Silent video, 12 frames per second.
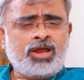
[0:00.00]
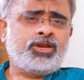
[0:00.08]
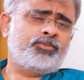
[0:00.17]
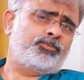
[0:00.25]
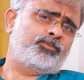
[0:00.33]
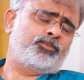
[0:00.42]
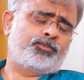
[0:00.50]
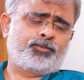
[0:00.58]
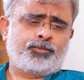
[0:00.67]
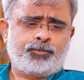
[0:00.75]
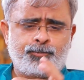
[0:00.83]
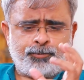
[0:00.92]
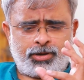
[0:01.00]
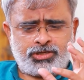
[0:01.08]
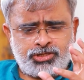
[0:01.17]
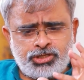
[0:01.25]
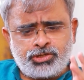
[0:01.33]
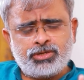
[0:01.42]
అంటే
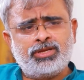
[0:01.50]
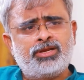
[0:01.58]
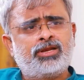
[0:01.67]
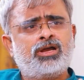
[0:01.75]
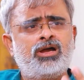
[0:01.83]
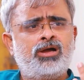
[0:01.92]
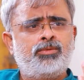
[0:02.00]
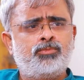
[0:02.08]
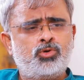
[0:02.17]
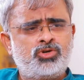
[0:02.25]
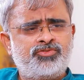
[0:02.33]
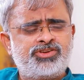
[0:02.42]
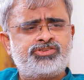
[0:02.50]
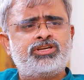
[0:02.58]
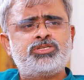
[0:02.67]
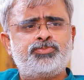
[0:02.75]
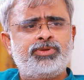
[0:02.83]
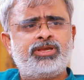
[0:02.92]
పర్టిక్యులర్గా
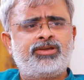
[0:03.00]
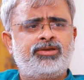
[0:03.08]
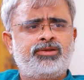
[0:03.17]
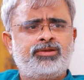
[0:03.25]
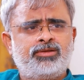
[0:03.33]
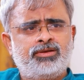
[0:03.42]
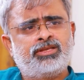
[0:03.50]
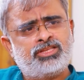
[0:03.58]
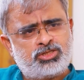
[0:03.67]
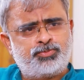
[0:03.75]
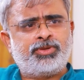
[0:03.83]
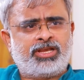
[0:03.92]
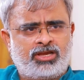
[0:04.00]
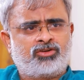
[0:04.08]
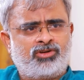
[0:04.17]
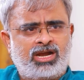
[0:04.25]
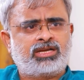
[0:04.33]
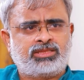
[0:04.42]
మోటివేషనల్ స్పీకర్ లేదా
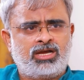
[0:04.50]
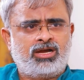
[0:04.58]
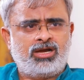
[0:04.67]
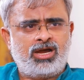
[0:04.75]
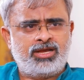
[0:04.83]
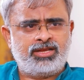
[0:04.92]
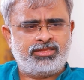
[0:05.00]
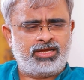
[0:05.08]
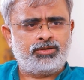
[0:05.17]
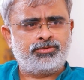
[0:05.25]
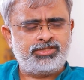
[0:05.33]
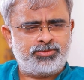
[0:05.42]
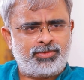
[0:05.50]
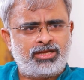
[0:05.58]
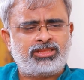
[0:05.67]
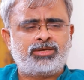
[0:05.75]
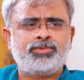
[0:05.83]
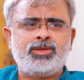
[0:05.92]
స్పీకర్ వక్త అనే దాని గురించి
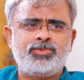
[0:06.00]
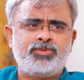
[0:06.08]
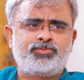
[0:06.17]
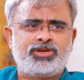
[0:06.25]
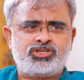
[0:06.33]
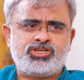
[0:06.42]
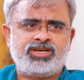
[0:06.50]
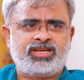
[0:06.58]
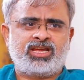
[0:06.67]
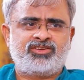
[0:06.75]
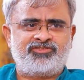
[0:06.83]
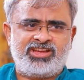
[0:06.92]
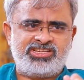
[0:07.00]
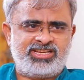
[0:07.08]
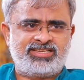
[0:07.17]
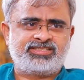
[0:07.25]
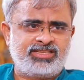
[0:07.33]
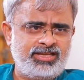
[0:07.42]
మాత్రమే మీ ప్రశ్నని కన్ఫైన్
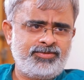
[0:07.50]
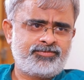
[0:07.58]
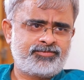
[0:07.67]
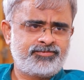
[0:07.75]
చేస్తే